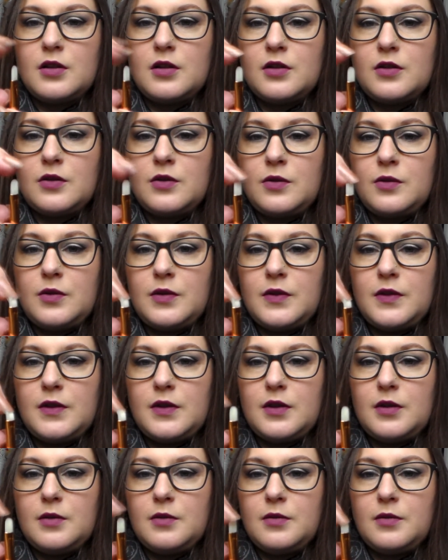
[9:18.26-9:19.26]

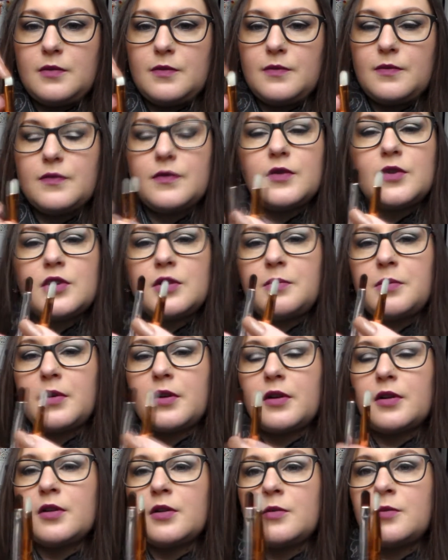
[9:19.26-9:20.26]
Celui-ci, euh, je sais pas
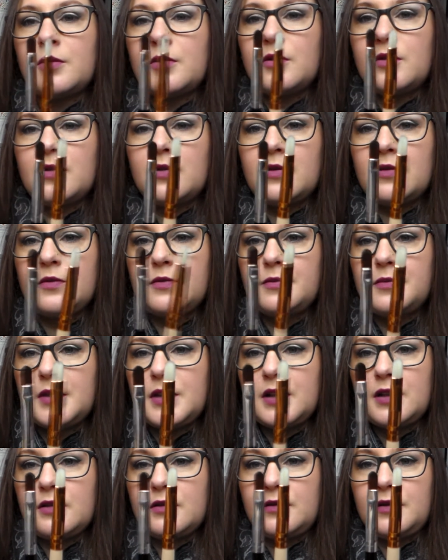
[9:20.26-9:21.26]
quand...
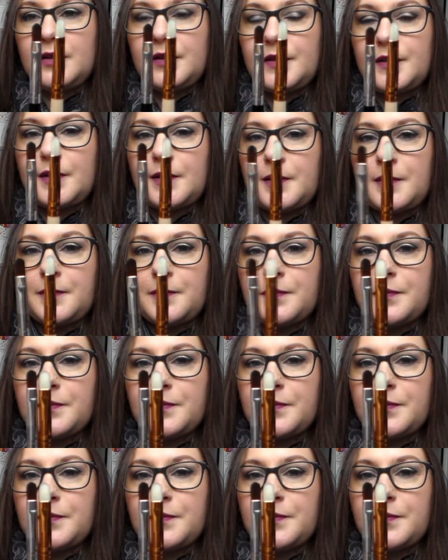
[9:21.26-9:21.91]
Mais oui, c'est...